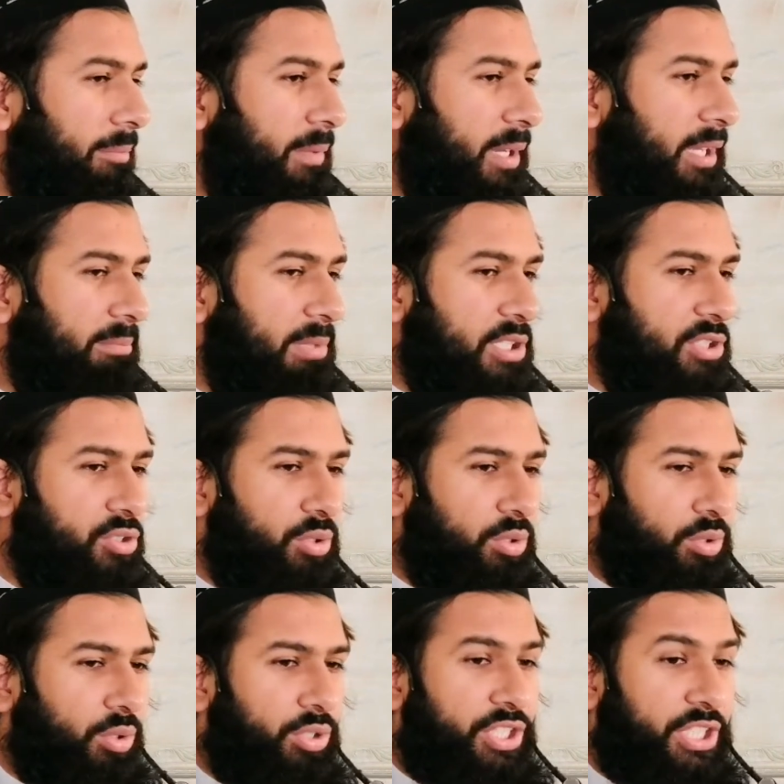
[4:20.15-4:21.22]
अपने बच्चों
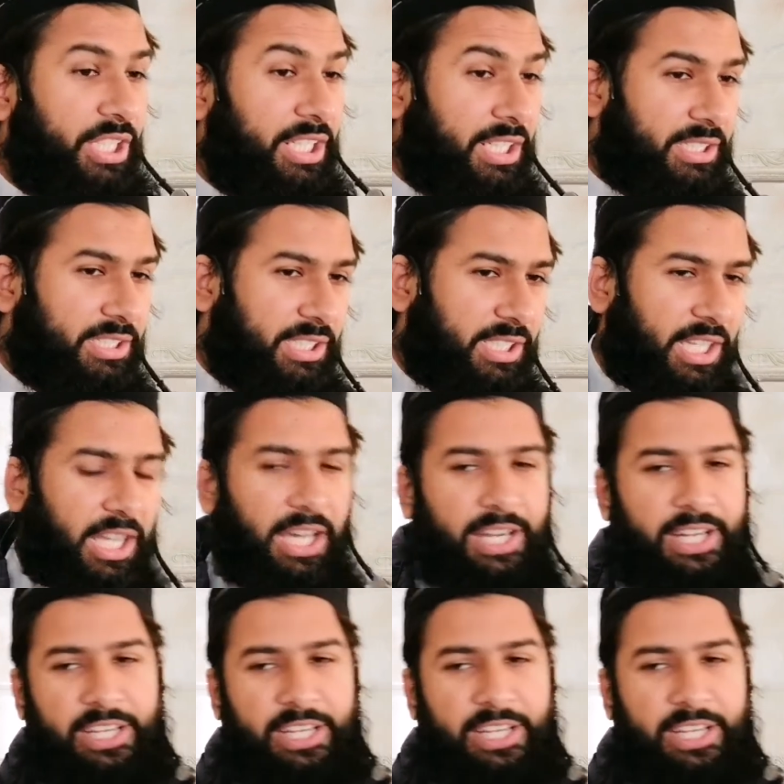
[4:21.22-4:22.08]
को शिरक सिखला